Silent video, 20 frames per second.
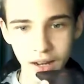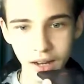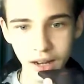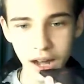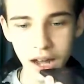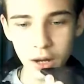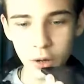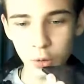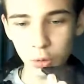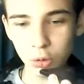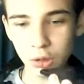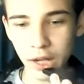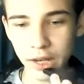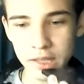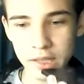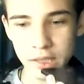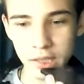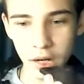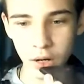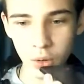как
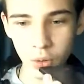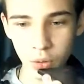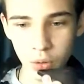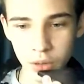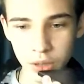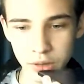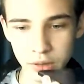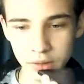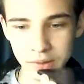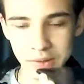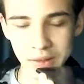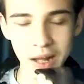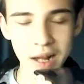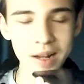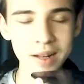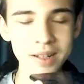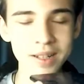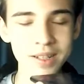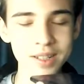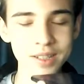удалить какой-то
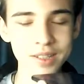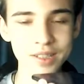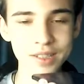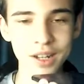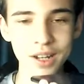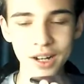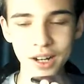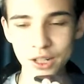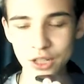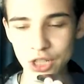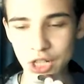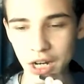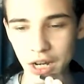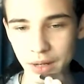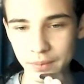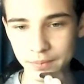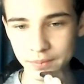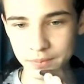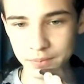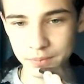танк из
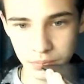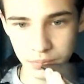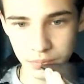гаража?